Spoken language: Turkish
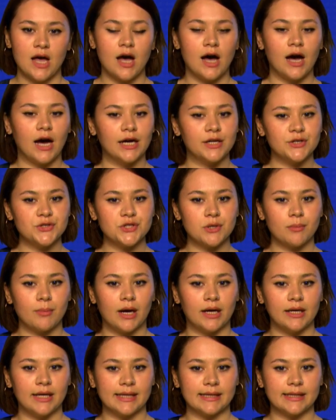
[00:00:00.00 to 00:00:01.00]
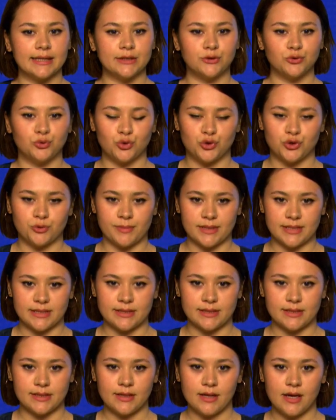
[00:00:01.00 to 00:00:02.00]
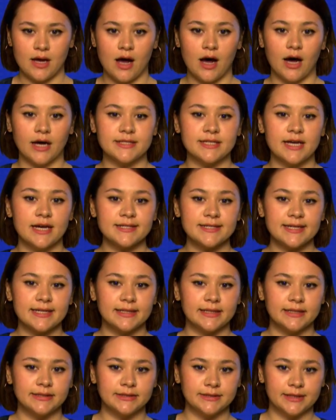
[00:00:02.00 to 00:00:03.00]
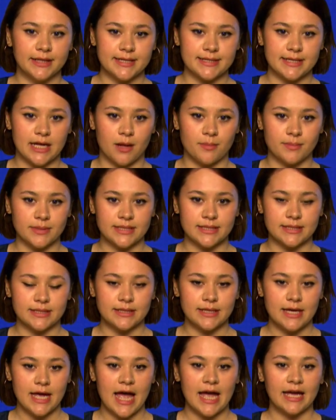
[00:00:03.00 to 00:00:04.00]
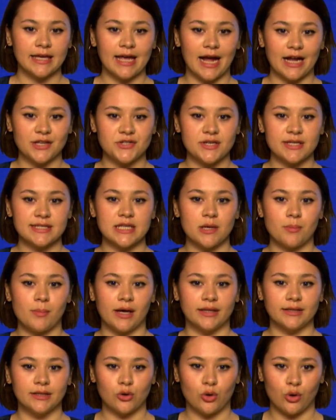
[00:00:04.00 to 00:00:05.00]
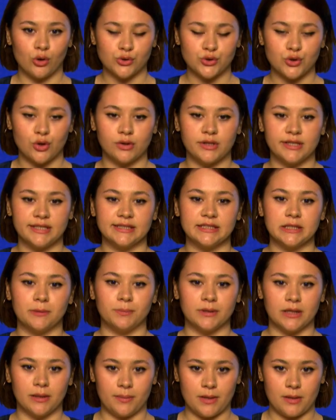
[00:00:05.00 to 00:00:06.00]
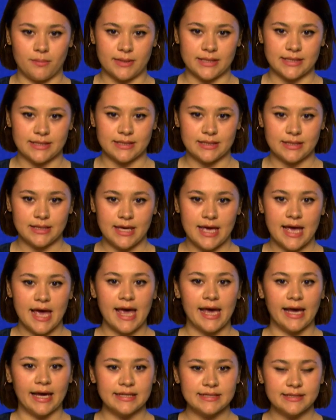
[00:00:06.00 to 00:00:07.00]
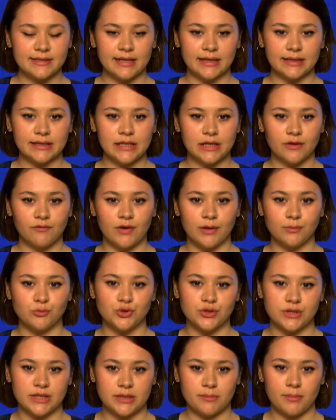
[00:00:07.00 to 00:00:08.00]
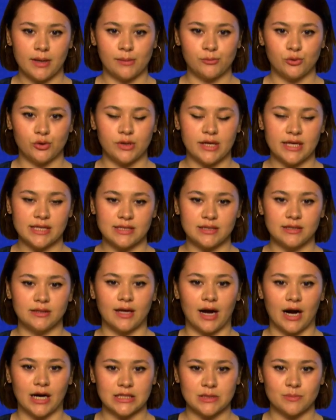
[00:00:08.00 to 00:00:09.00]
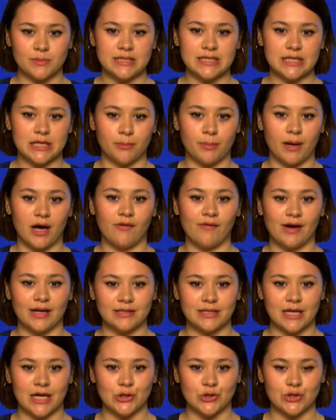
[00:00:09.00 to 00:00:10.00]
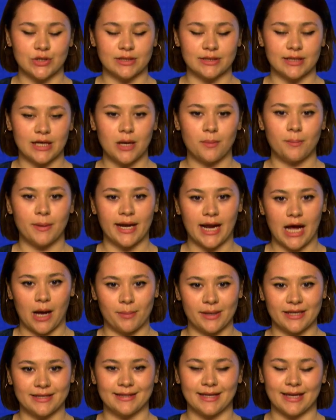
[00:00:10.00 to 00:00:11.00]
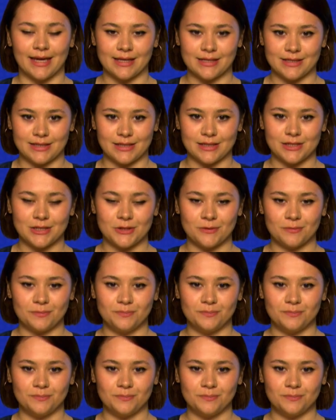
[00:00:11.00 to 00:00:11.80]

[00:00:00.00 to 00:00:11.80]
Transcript: Ayrıca maliyetlerin düşmesi, hata sayılarının azalması, gerçek zamanlı kontrollerin yapılabilmesi, esneklik ve müşteri memnuniyetinin artması gibi avantajları da beraberinde getirir.